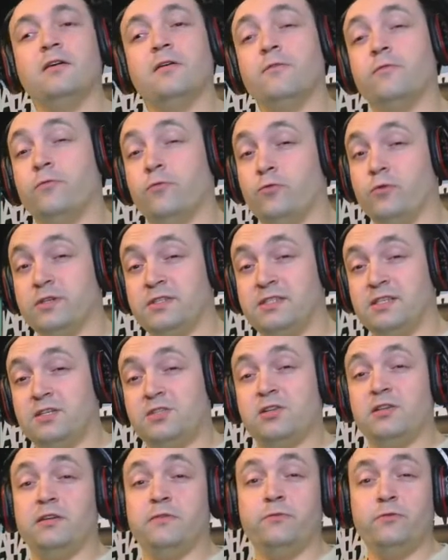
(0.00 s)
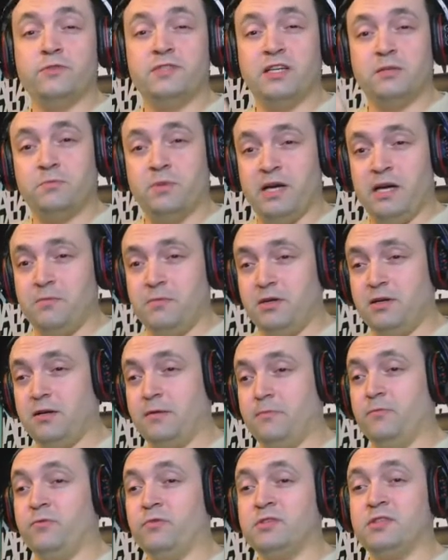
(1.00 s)
włosy, czyli
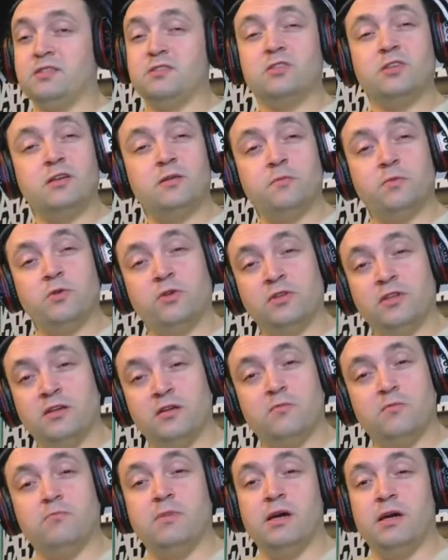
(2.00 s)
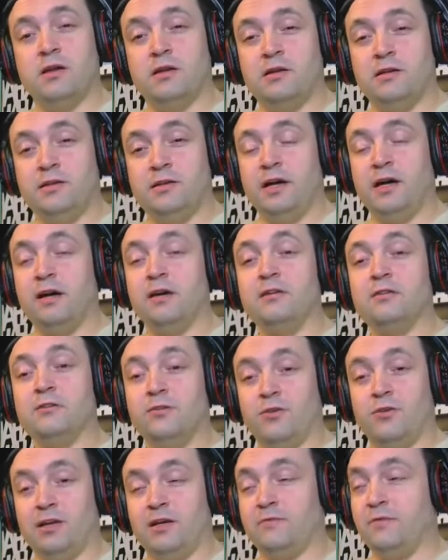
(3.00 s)
WZBM-y, włosy z brody Merlina
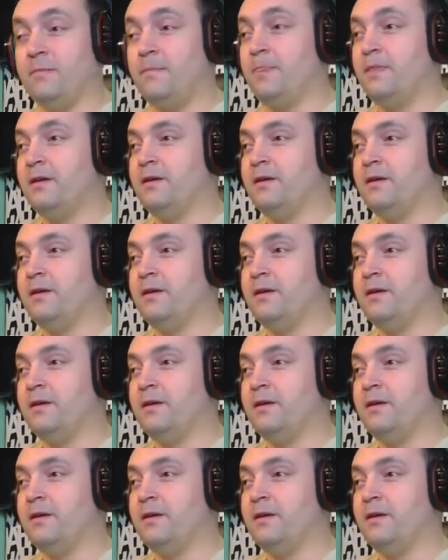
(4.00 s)
do lawy.